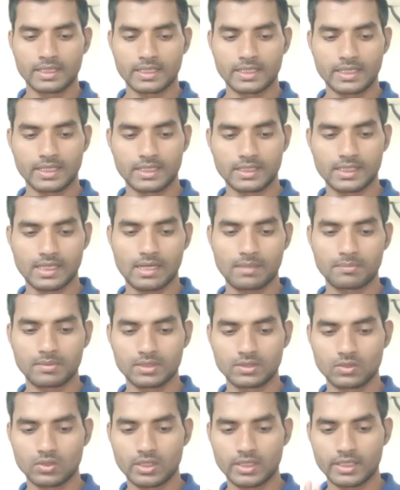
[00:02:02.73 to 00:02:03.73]
हटाया यहाँ
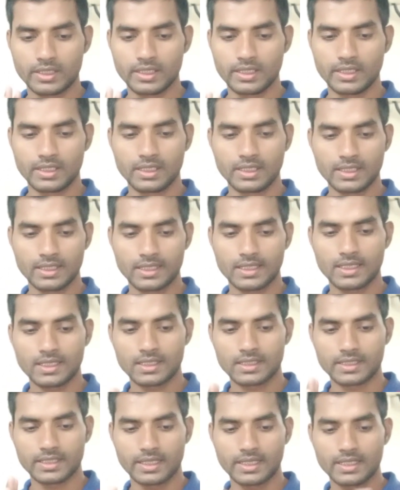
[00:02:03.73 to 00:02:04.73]
पे जो है एयर इंडिया
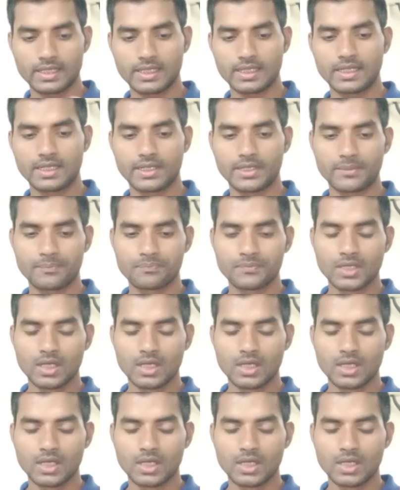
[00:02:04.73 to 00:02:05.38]
कह रहा है